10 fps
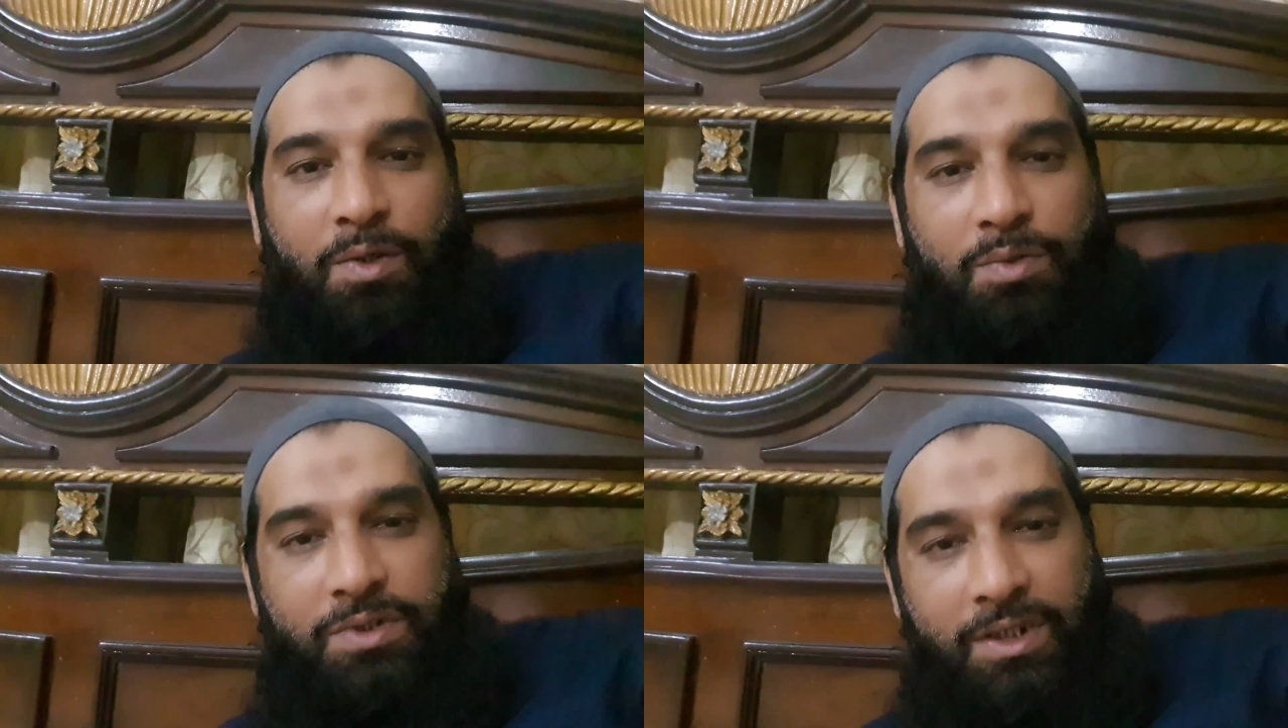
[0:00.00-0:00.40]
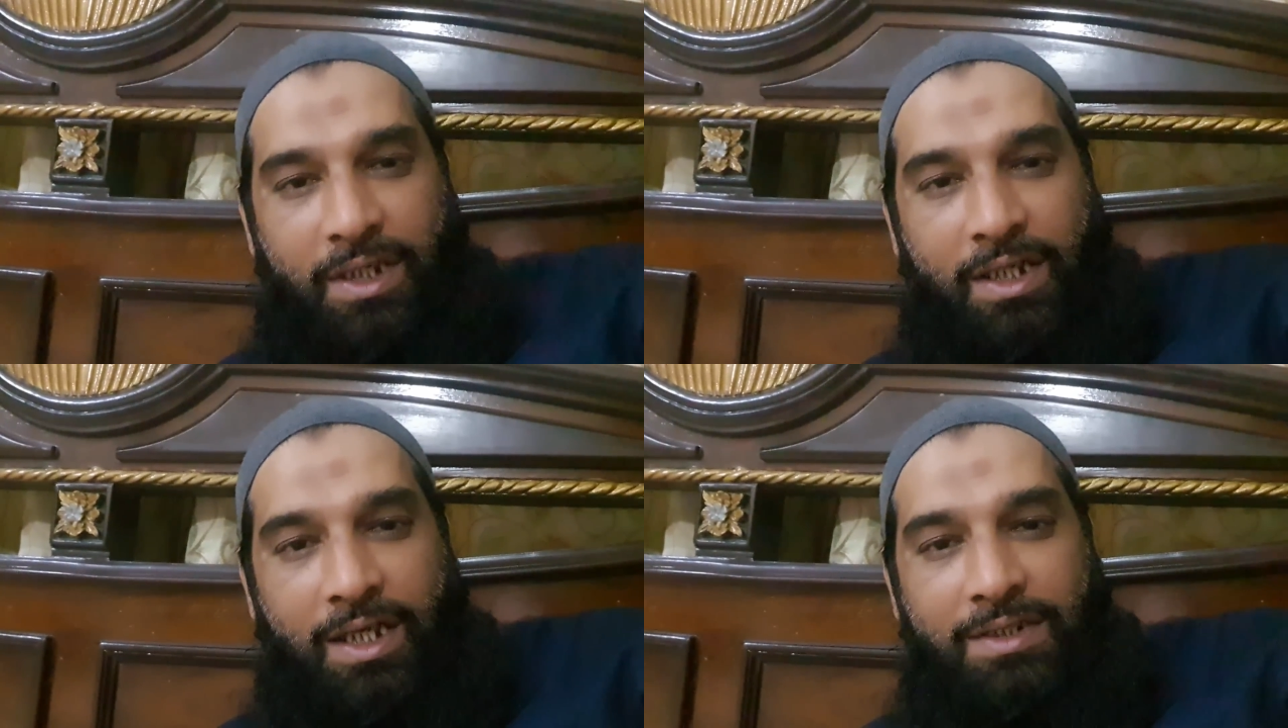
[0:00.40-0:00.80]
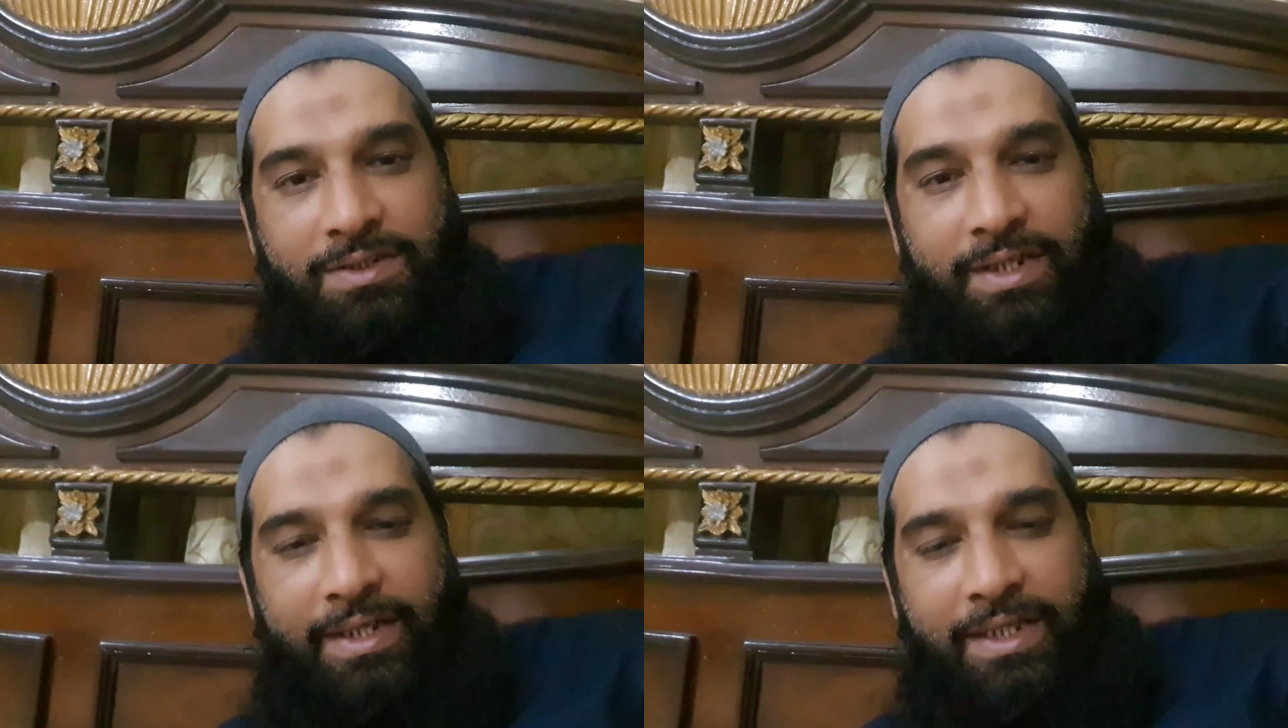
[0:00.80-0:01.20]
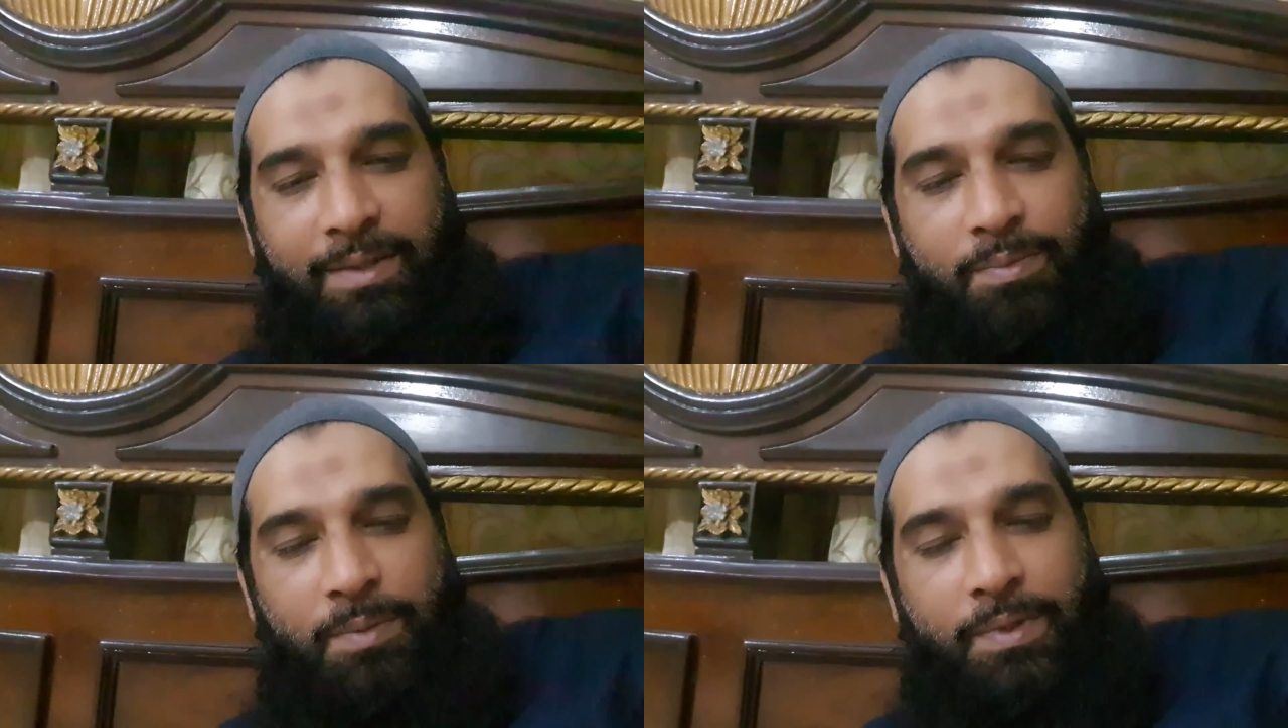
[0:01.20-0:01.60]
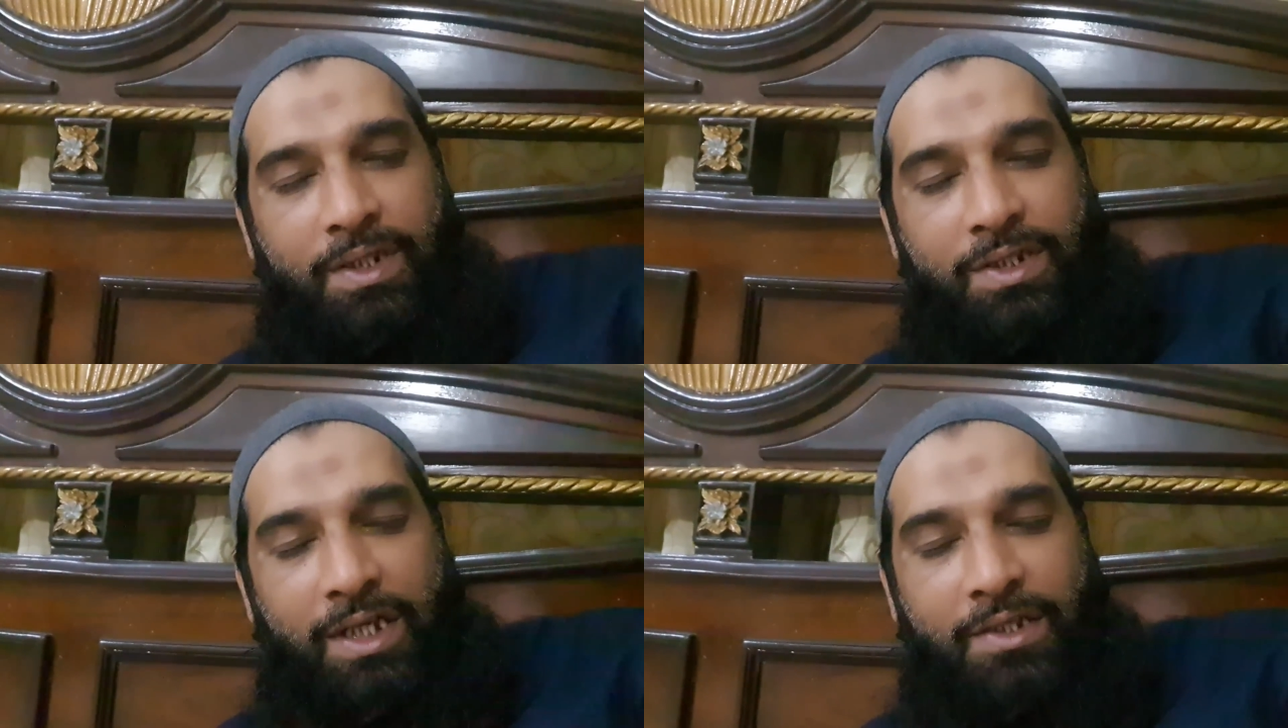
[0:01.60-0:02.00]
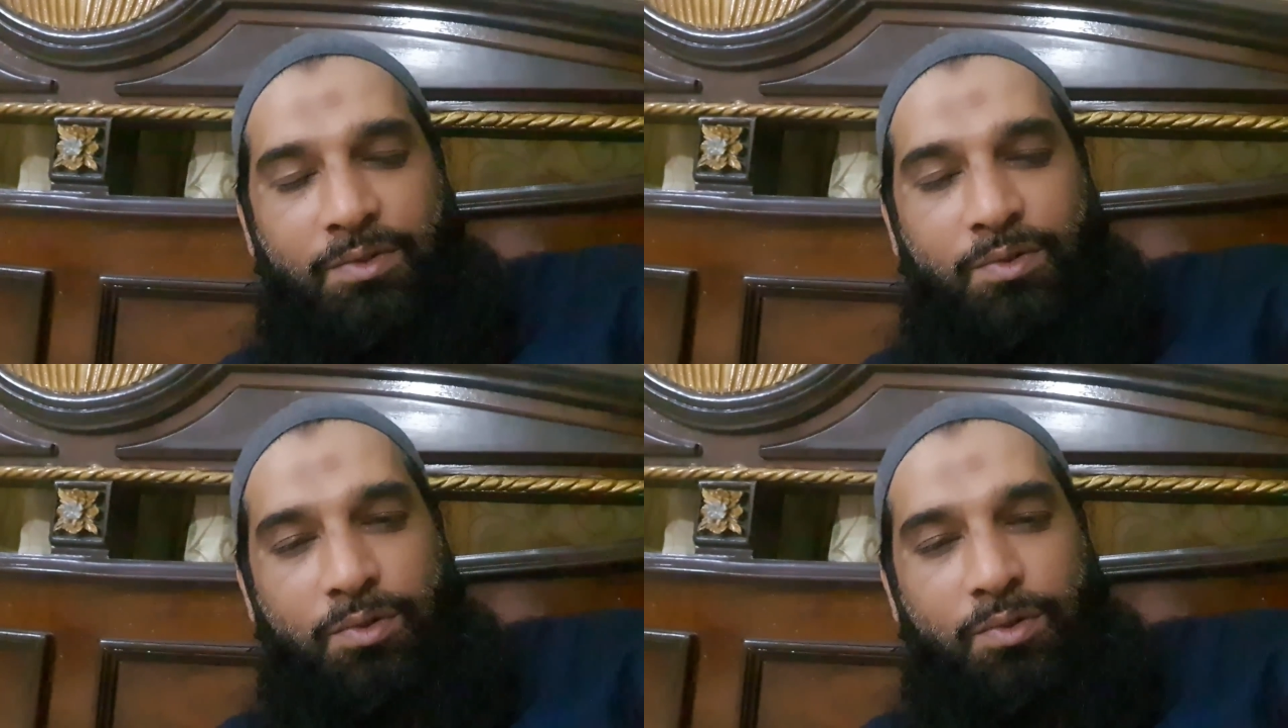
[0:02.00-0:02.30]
उनसे दरख्वास्त है कि अपनी परेशानियों